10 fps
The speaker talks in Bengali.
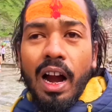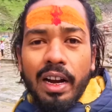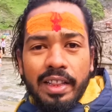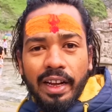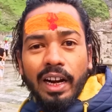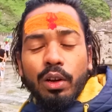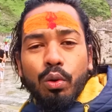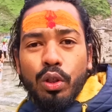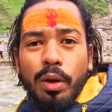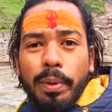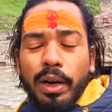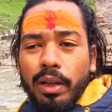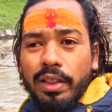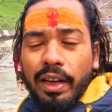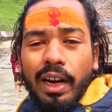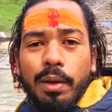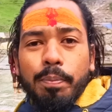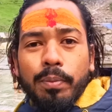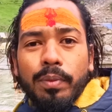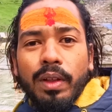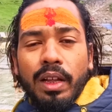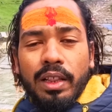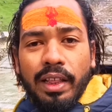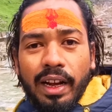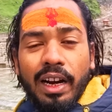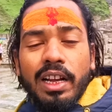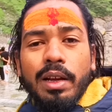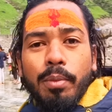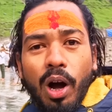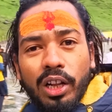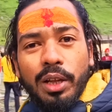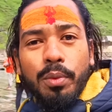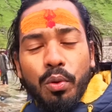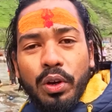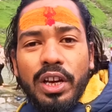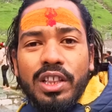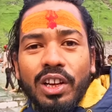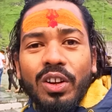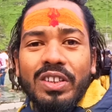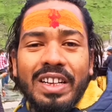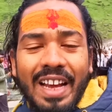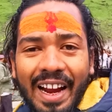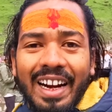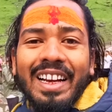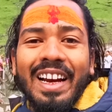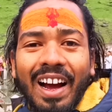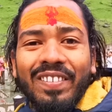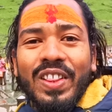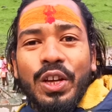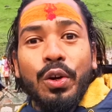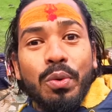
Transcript: আর যেখানে খুঁজে বের যেখানে যেখানে মহাদেব লুকিয়েছিল সেই জায়গাটার নাম হচ্ছে